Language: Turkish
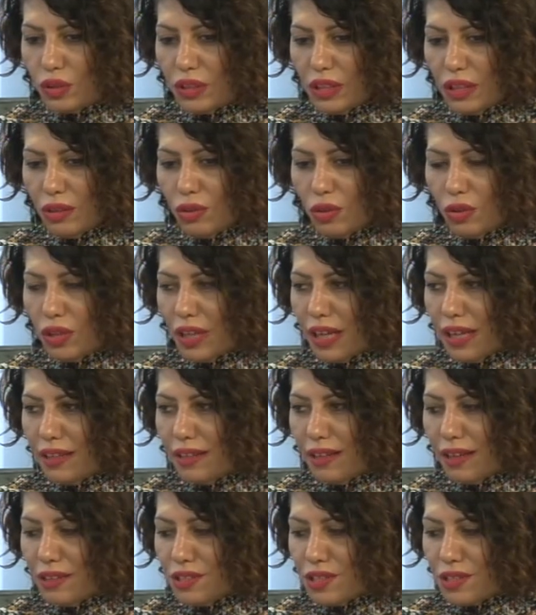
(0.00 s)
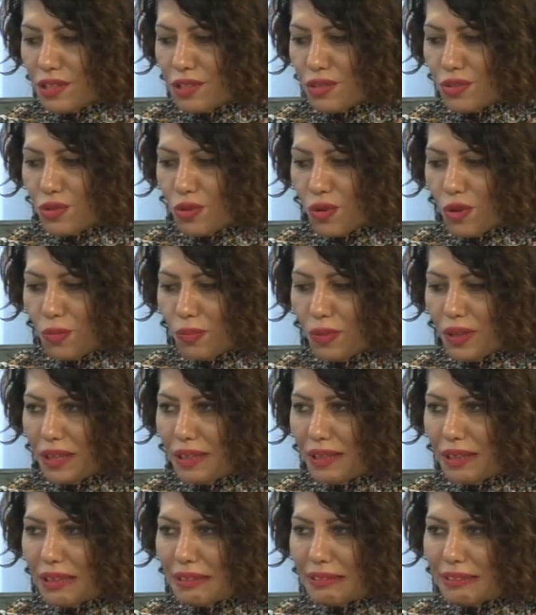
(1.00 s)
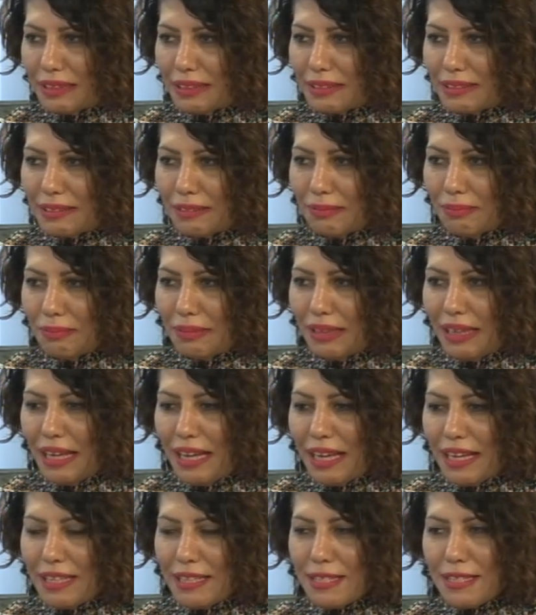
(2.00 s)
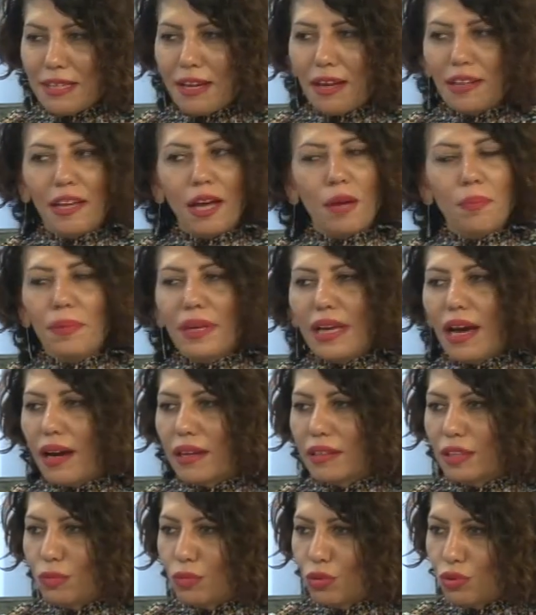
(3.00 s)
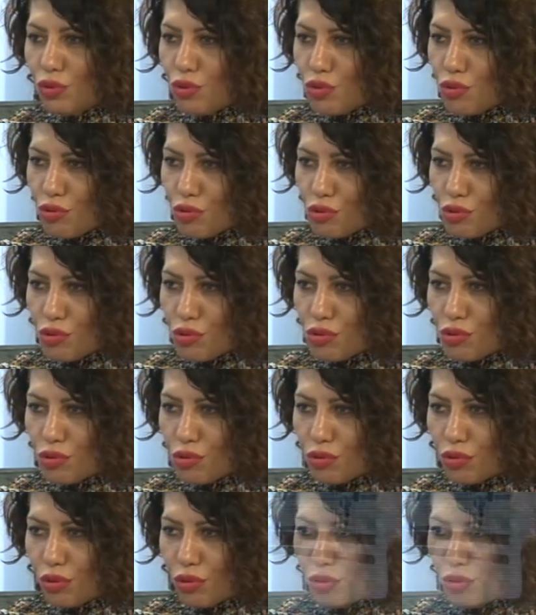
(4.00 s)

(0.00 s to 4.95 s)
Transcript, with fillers: kolaylaştırıcı olmaya niyet ettim. Çok güzel. İnşallah bir yerde buluşuruz diyorum.